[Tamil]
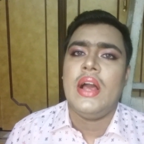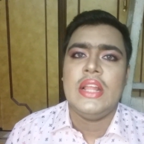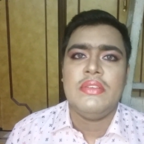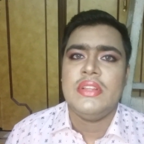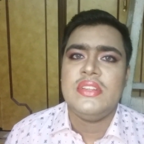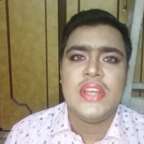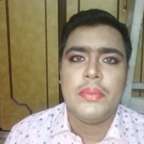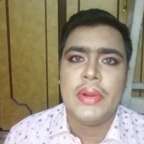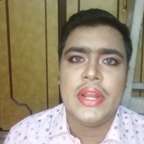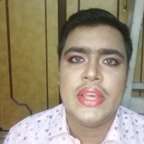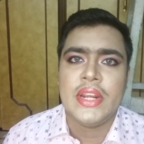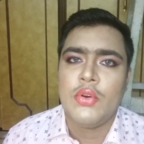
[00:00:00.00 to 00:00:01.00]
அது வந்து செக்
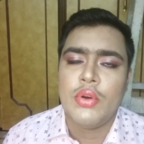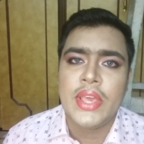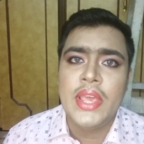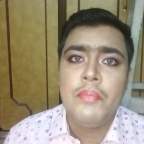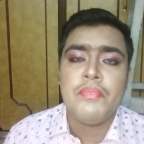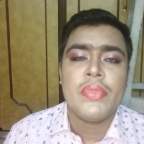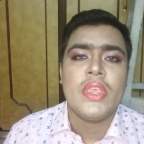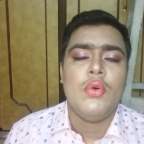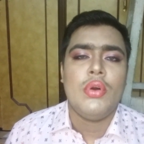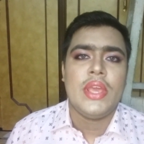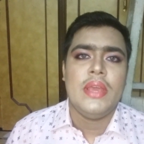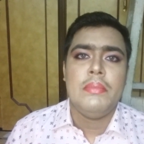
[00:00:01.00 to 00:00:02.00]
பண்ணிக்கிறேங்க ஓகே
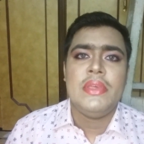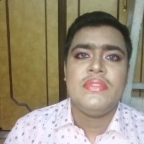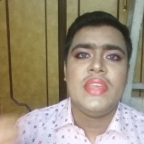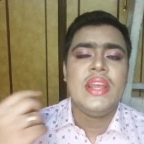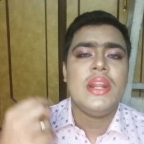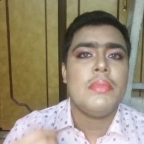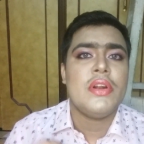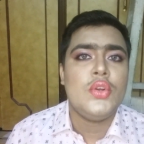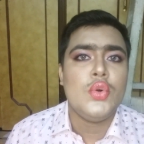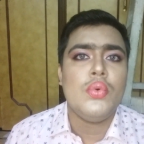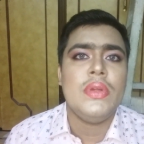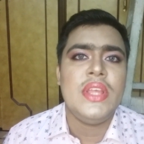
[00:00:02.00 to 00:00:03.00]
ஓகே மிஸ்டேக் நம்பர்
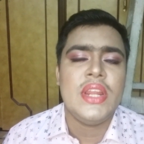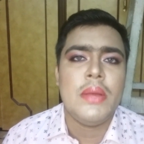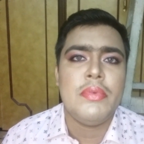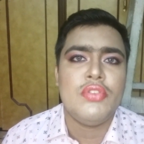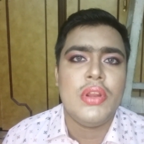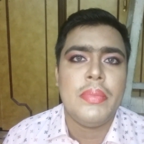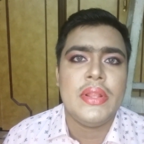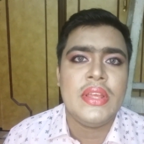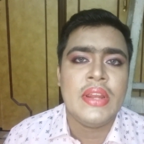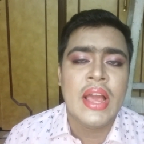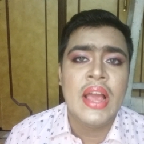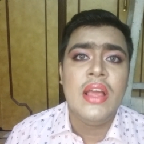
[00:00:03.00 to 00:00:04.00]
டூ வந்து என்ன அப்படி சொல்லி
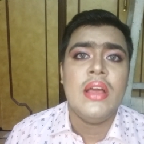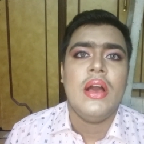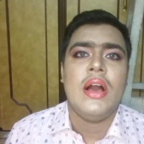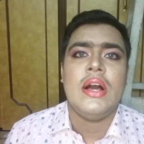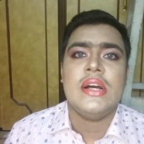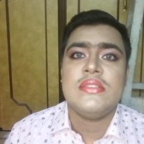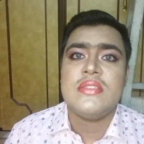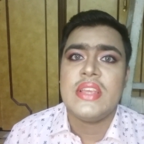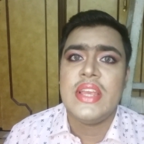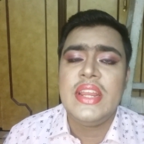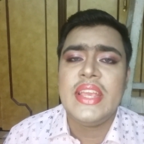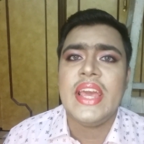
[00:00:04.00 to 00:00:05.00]
பார்த்தீங்கன்னா
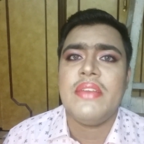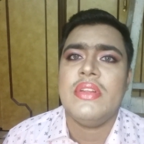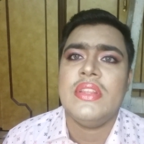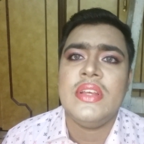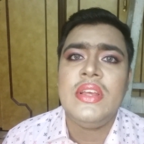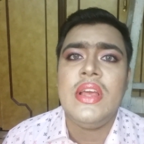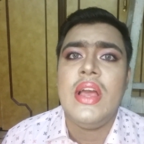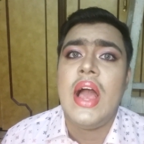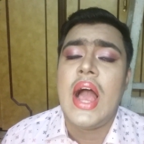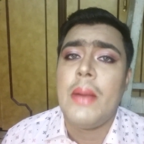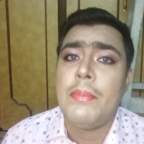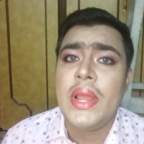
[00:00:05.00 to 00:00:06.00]
ஸ்கின் கேர் வந்து
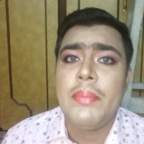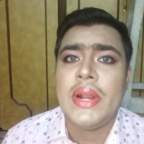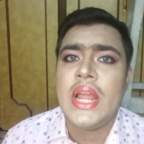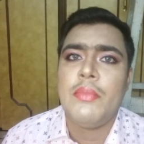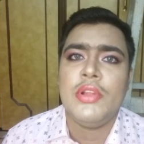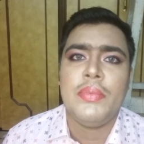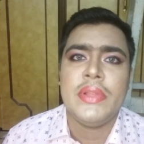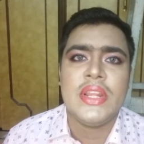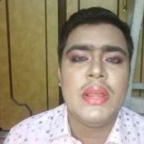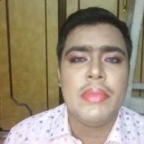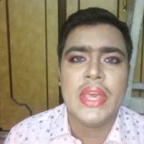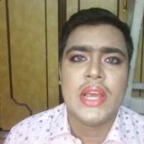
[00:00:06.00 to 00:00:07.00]
அப்ளை பண்ணாமல் வந்து
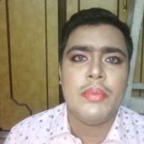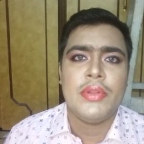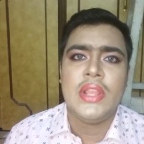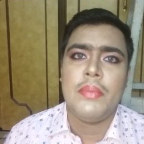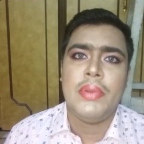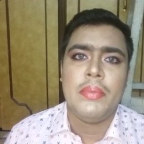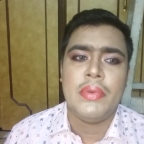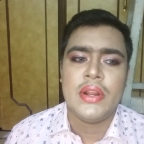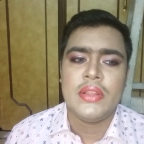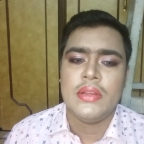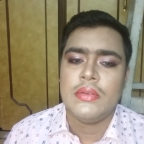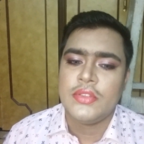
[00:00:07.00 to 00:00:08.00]
பார்த்திங்கன்னா மேக்கப் வந்து அப்ளை
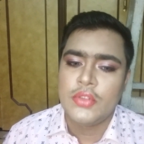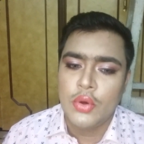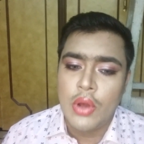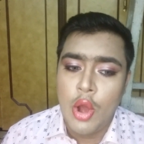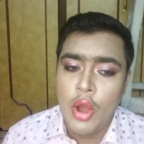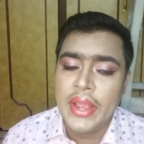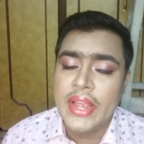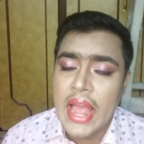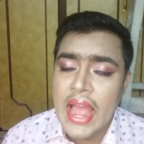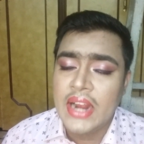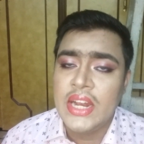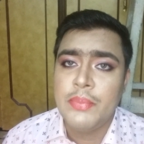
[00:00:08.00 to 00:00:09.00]
பண்ணுறது ஸோ ஆயில்
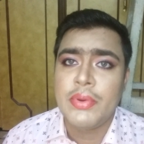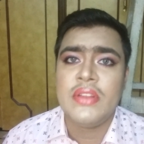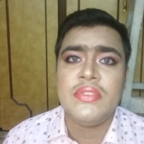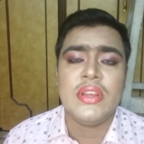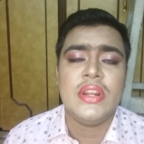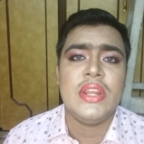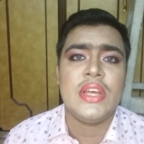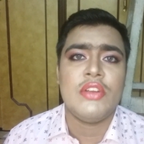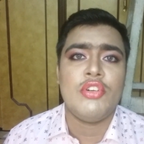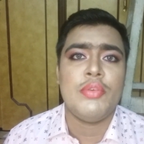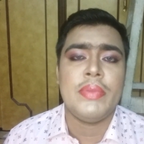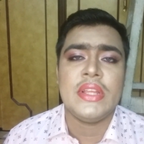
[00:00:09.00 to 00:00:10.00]
ஆக்டிவான ஸ்கின்
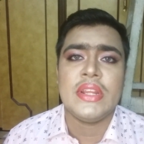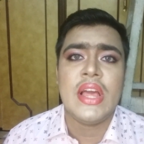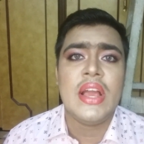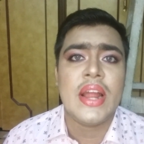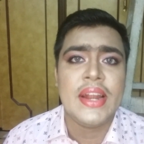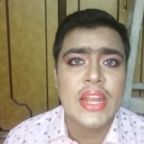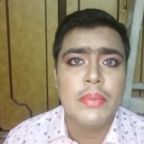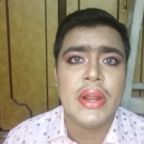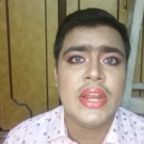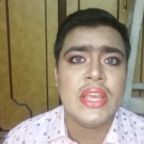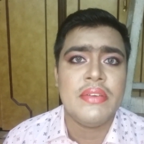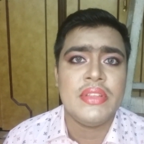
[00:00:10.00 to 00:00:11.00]
இருக்கிறவங்க பார்த்திங்கன்னா
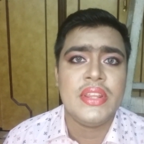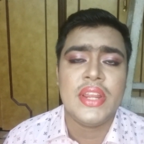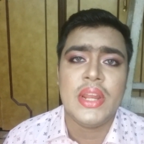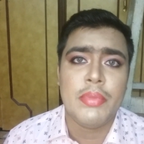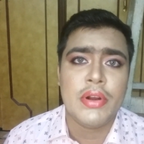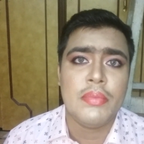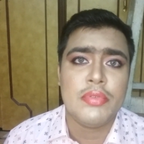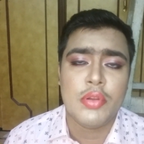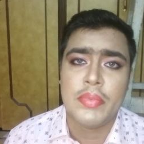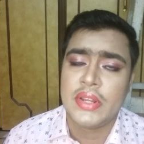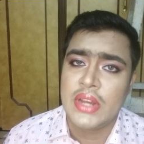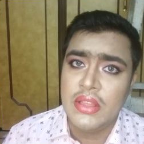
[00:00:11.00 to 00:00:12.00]
கண்டிப்பாக நீங்கள் வந்து என்ன பண்ணணும்
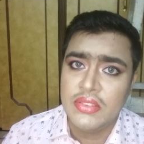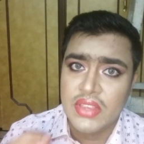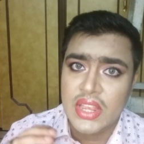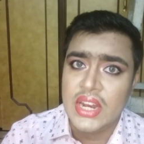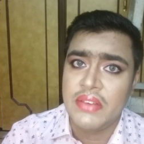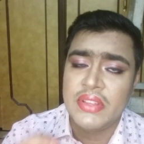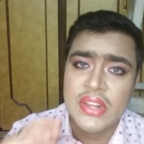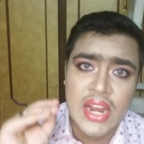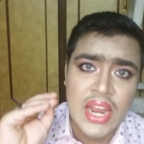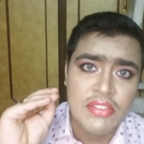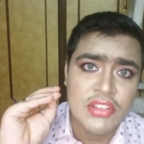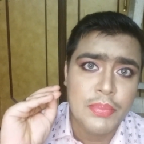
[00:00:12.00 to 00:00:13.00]
சொல்லி பார்த்திங்கன்னா ஸ்கின்னை வந்து
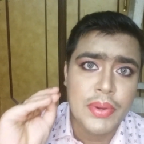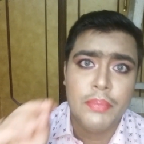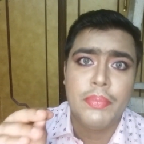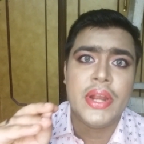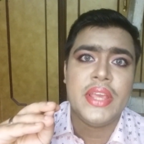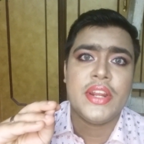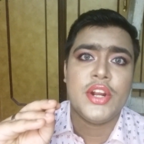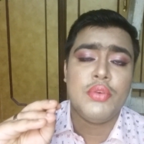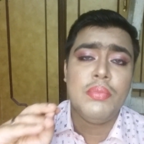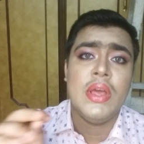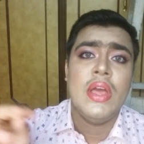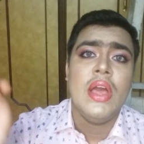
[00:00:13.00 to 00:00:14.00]
நல்லா வந்து ப்ரெப்
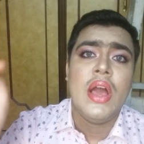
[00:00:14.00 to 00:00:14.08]
பண்ணிக்கிறணும்